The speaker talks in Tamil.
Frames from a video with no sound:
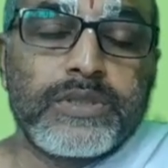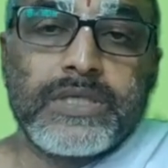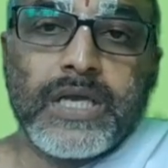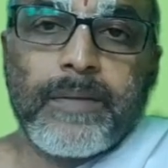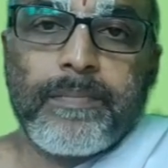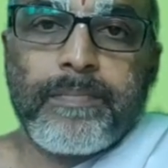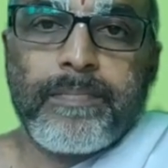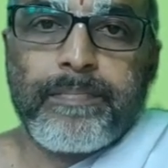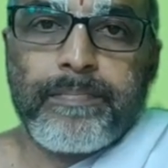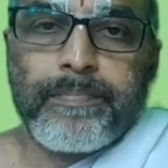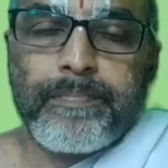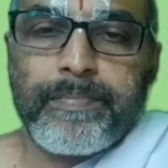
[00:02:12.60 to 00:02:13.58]
சில
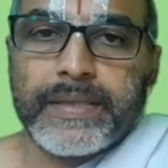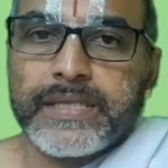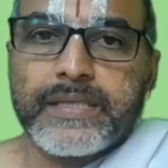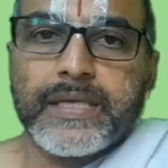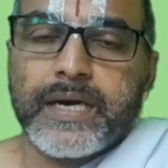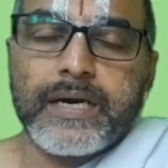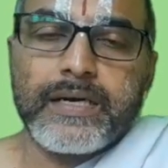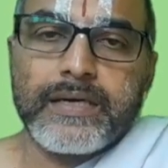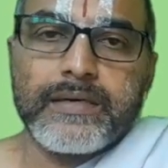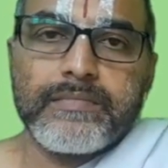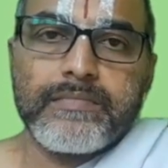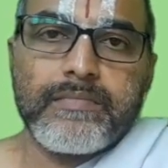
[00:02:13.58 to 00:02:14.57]
பதிதர்கள்
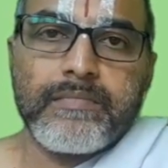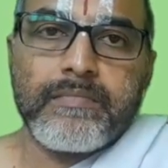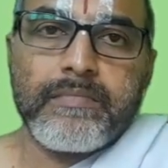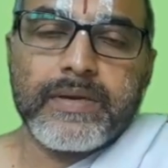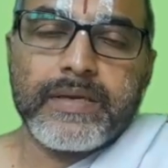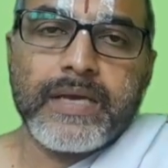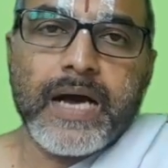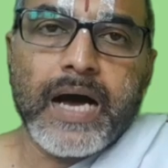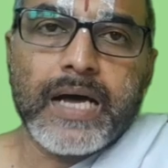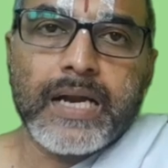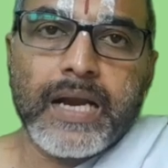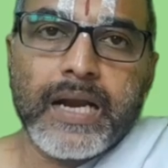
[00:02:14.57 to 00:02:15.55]

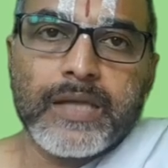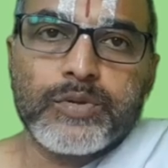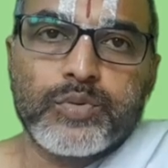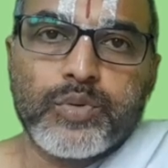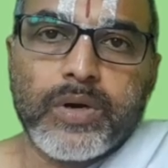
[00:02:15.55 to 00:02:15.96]
யாரெல்லாம்